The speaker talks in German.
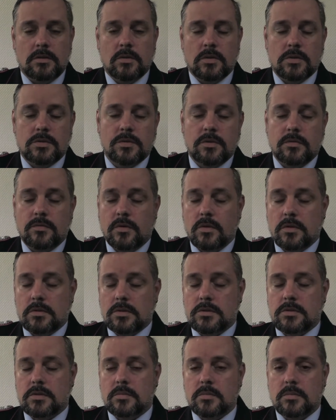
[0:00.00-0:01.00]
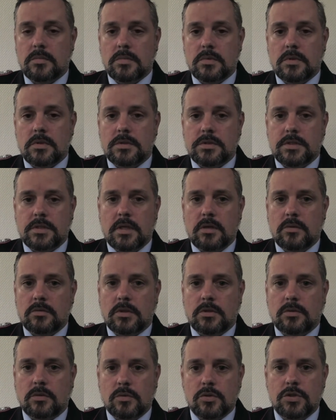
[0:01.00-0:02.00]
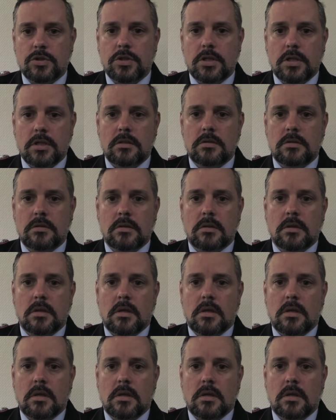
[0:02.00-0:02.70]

die Ortsfeuerwehr Ochtersum sehr unter Druck steht.